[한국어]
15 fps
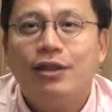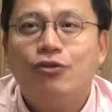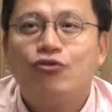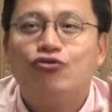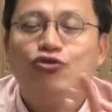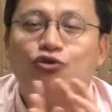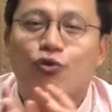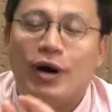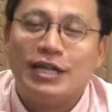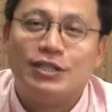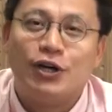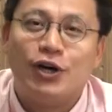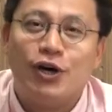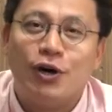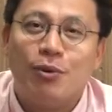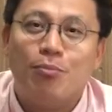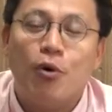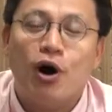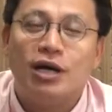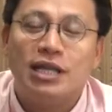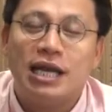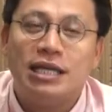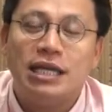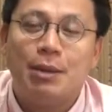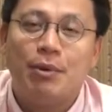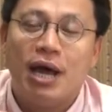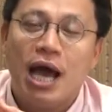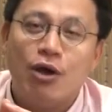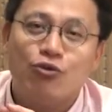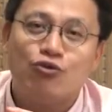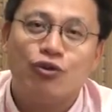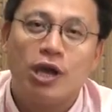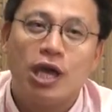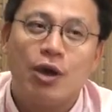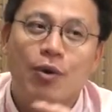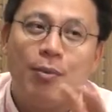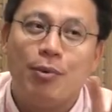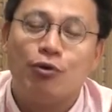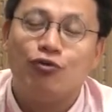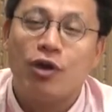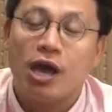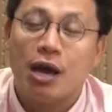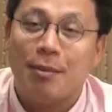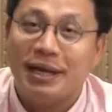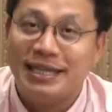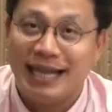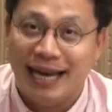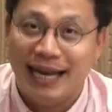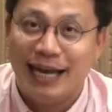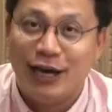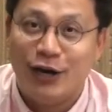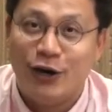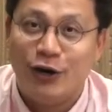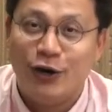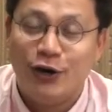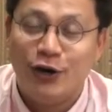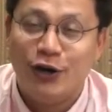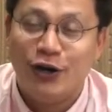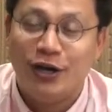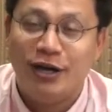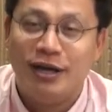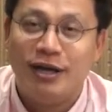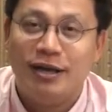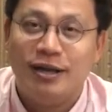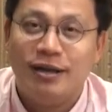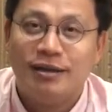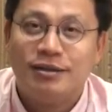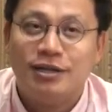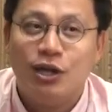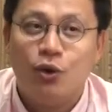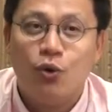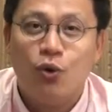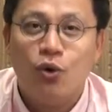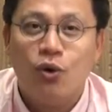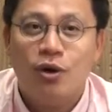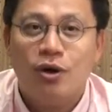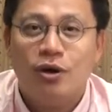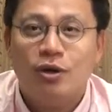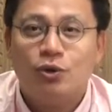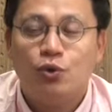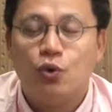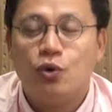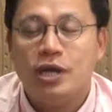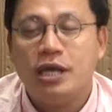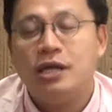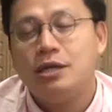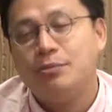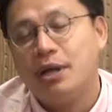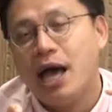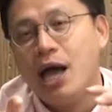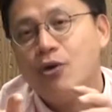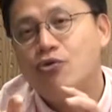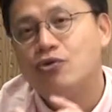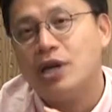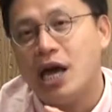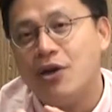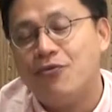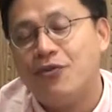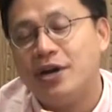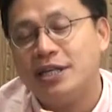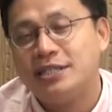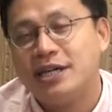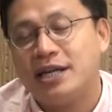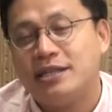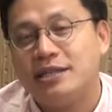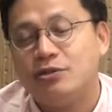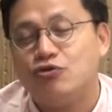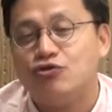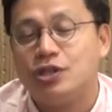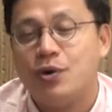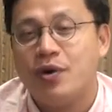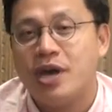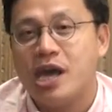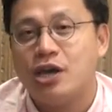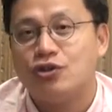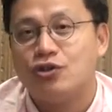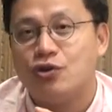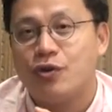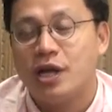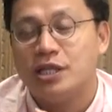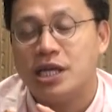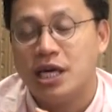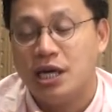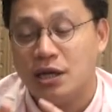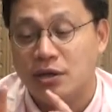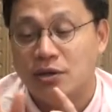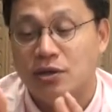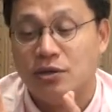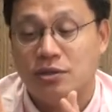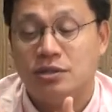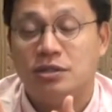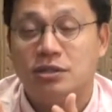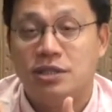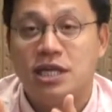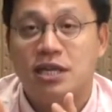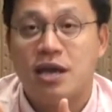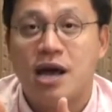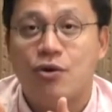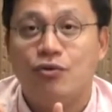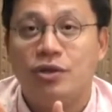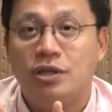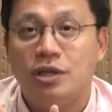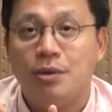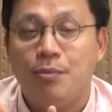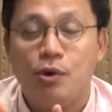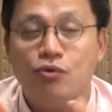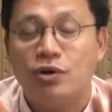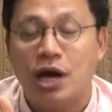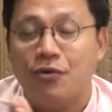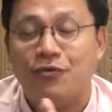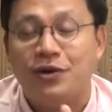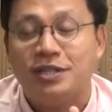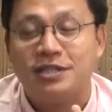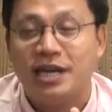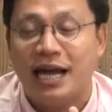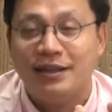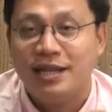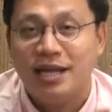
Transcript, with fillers: 한국으로 와서 뭐가 다르냐면 한국 회계와 미국 회계가 많이 달라요. 네. 그리고 또 예를 들면 한국은 IFRS 같은 국제회계 기준을 굉장히 어, 그 채택하고 있는데 미국은 IFRS를